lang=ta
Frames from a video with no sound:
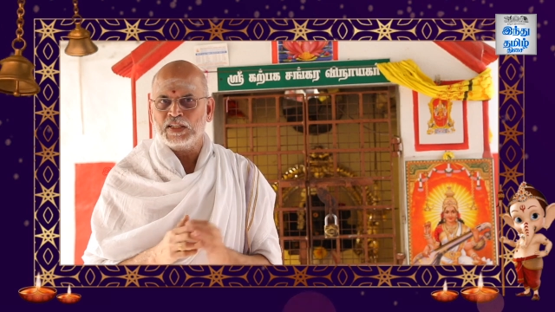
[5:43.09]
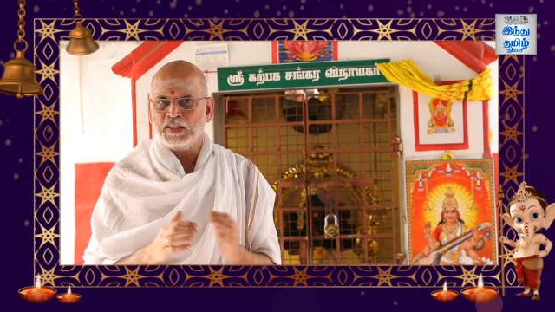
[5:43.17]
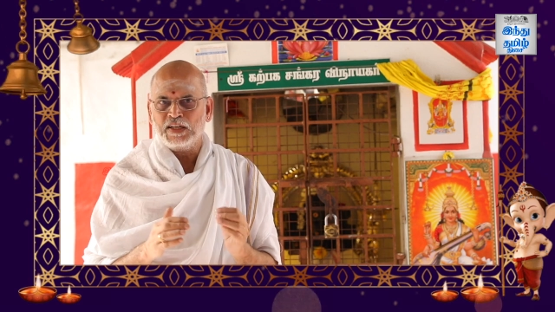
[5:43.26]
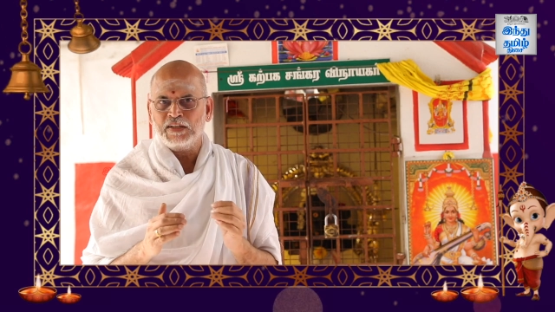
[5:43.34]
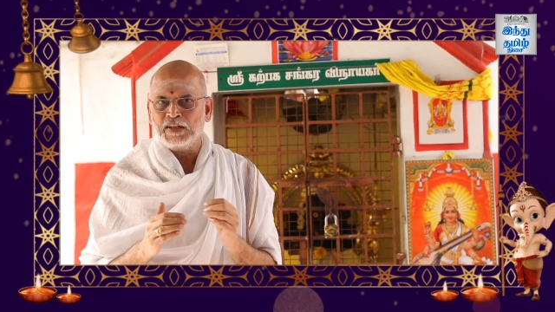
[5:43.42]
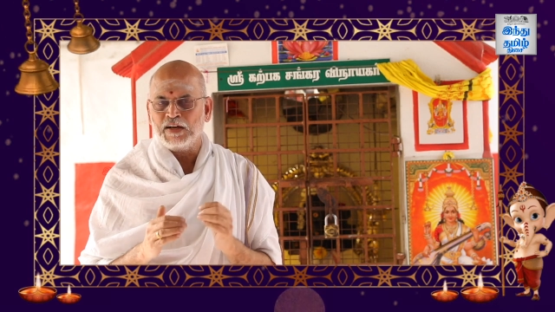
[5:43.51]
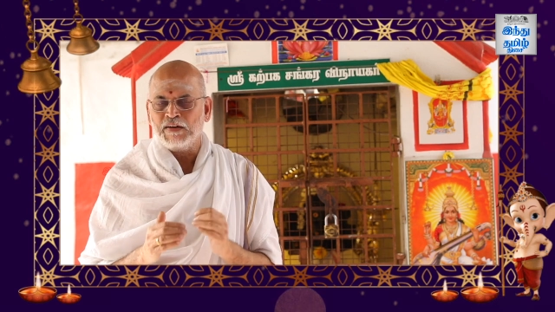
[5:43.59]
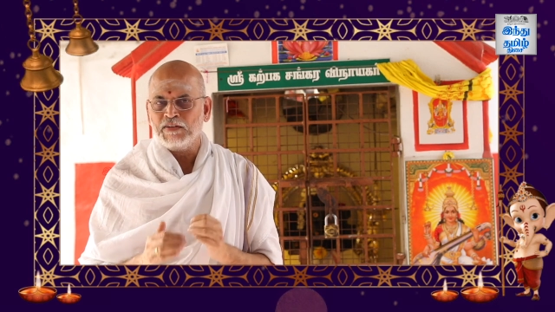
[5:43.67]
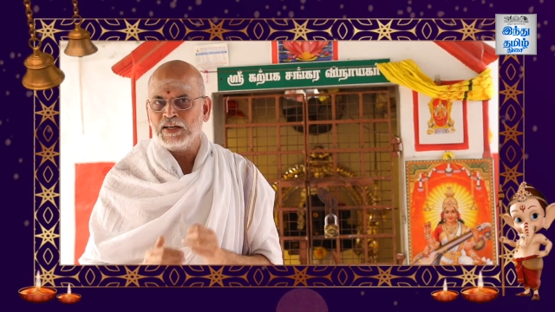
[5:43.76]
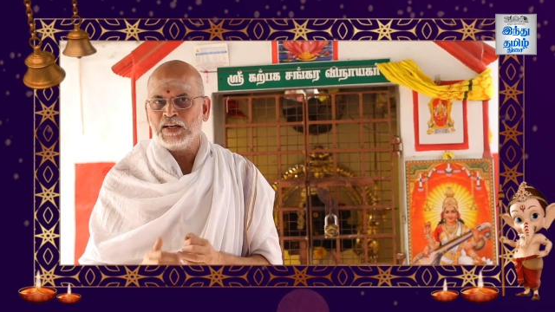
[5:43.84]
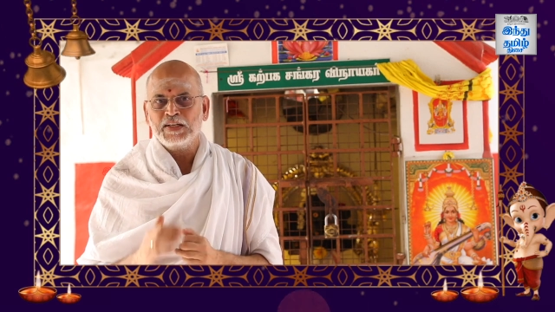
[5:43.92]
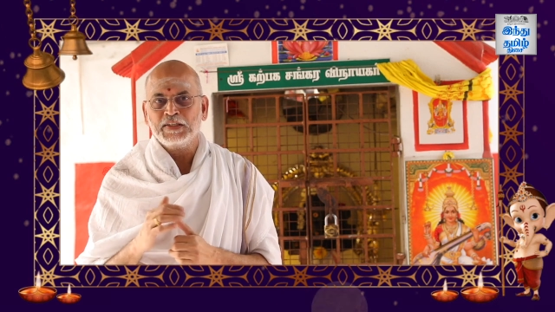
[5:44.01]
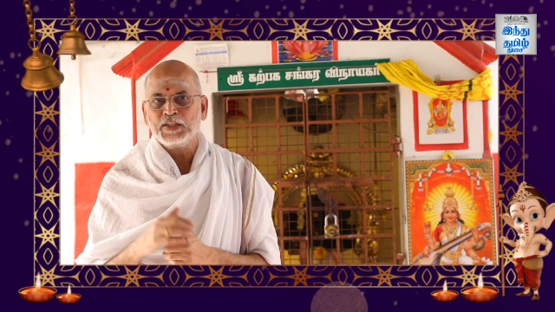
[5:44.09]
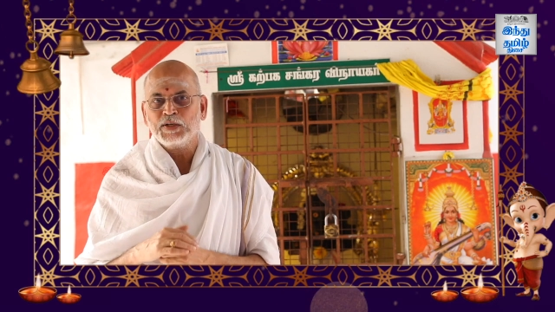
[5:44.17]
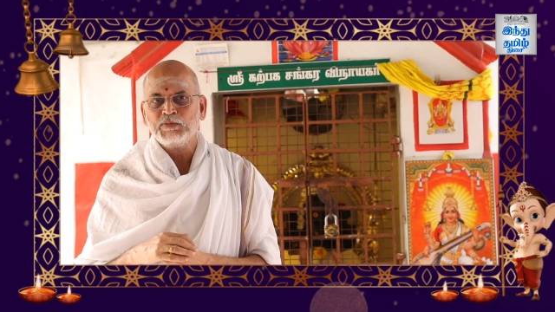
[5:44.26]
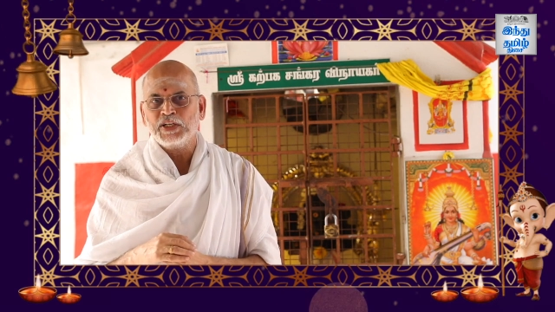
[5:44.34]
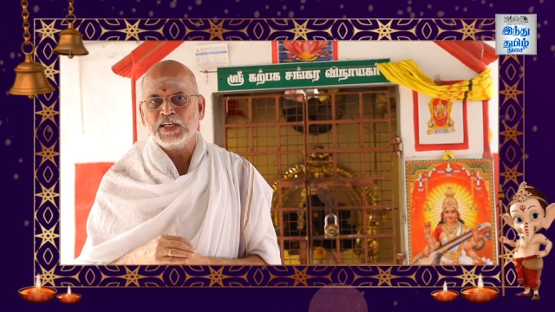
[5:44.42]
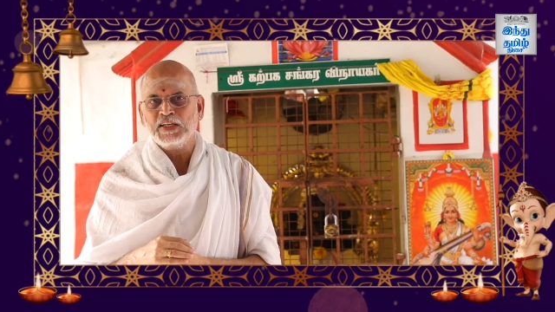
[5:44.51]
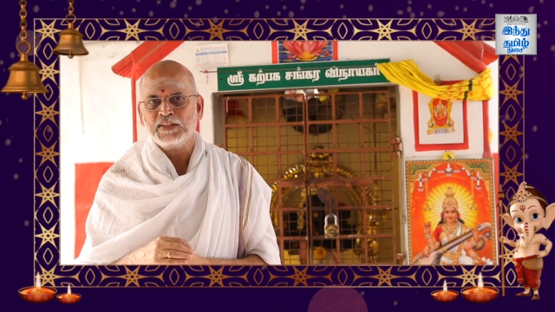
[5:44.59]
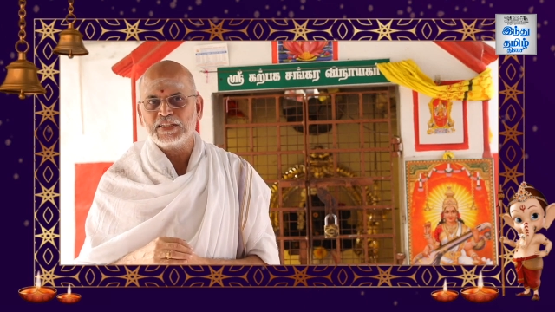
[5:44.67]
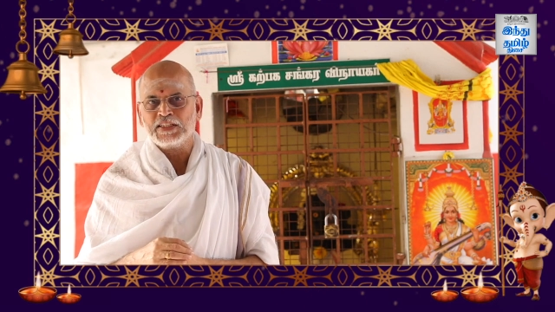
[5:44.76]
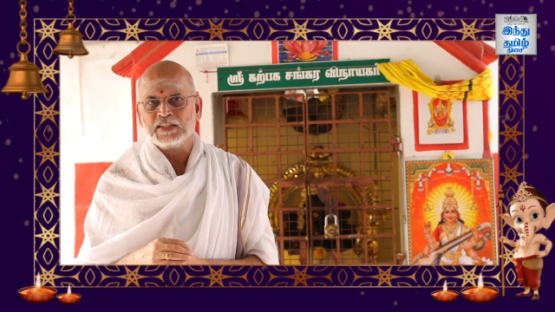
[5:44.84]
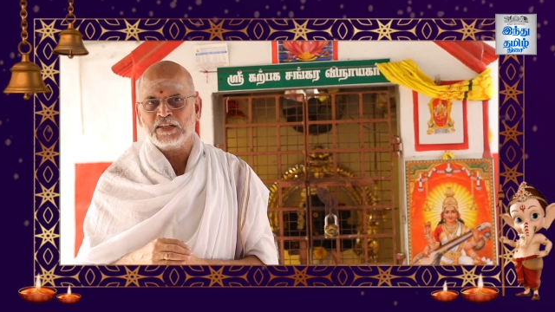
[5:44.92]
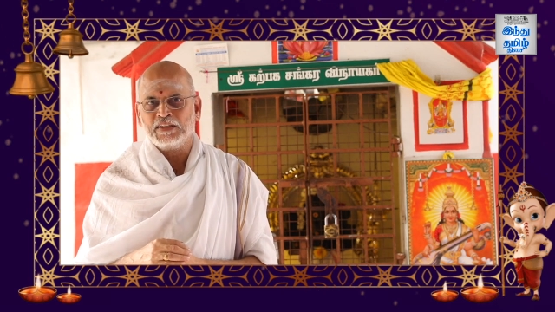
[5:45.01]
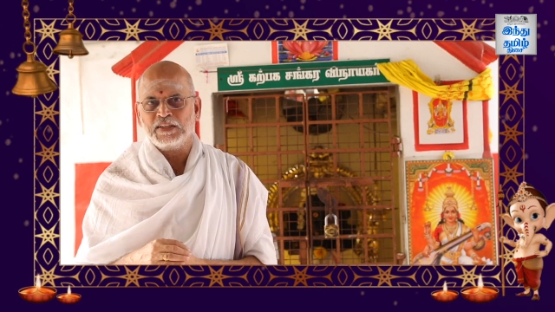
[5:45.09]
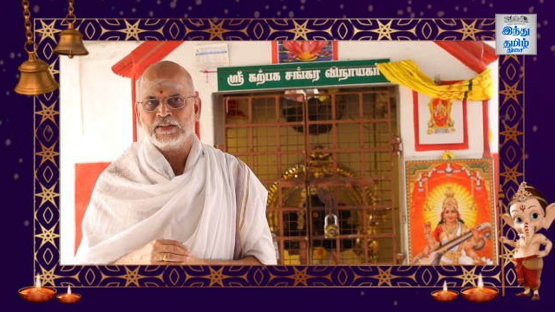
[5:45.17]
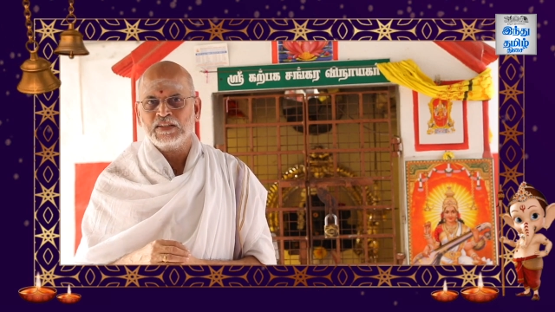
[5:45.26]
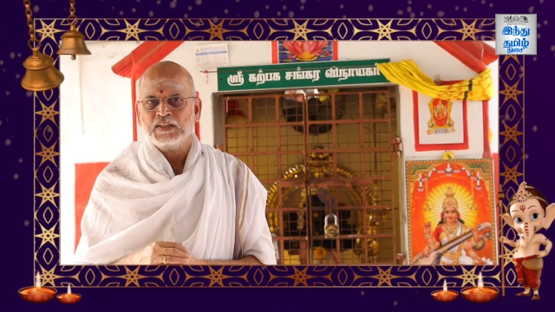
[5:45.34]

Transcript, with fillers: அதால் அவரால் எடுக்க முடியல அந்த சக்கரத்தை